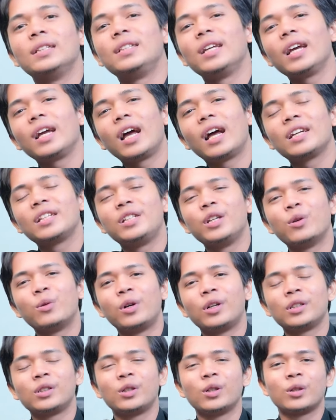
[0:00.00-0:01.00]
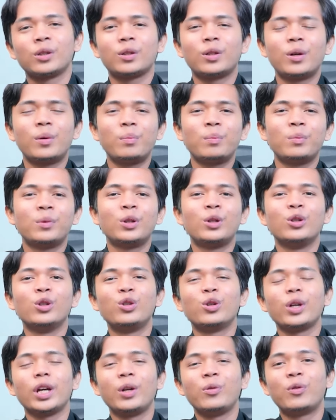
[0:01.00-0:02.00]
Cek axioworld.com
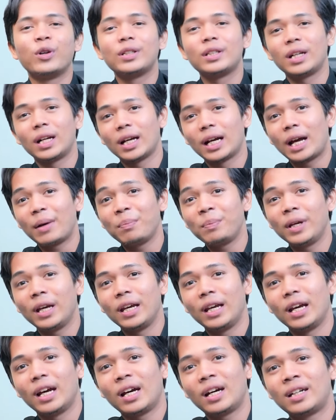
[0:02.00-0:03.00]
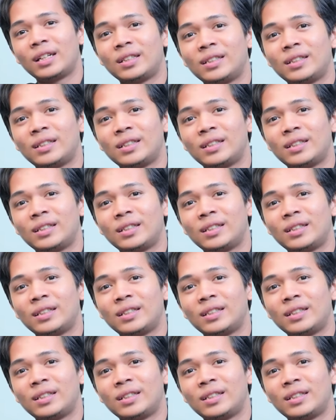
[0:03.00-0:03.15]
untuk info selengkapnya ya.